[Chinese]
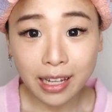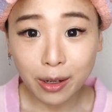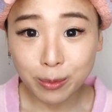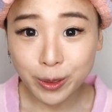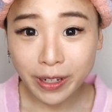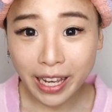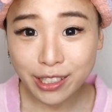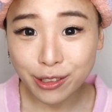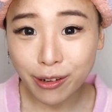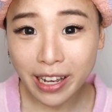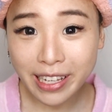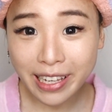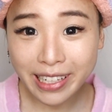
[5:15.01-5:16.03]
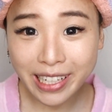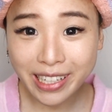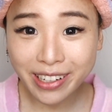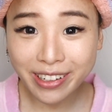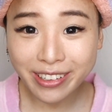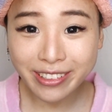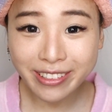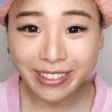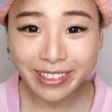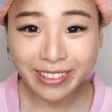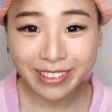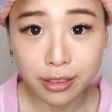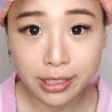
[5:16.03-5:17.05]
那我们就开始画眼影哦。
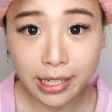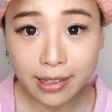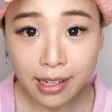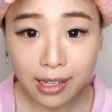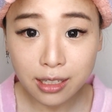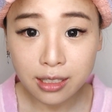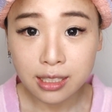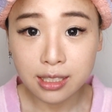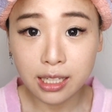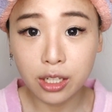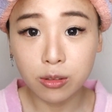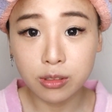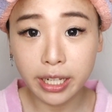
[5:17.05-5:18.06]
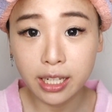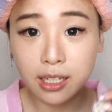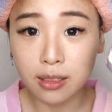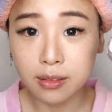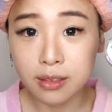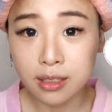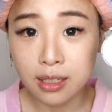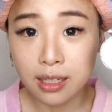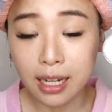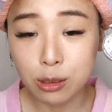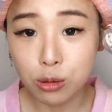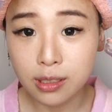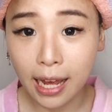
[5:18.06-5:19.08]
首先呢，先用这一个
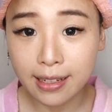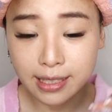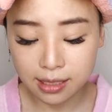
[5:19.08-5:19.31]
来做打